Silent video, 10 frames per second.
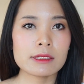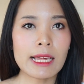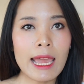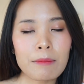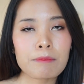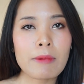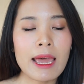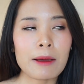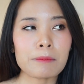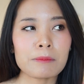แซบแบ
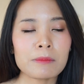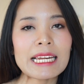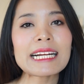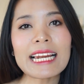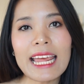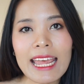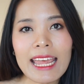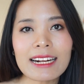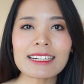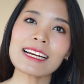บเล็
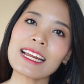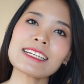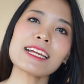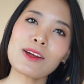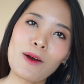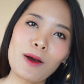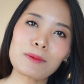กๆเล็กๆน้อ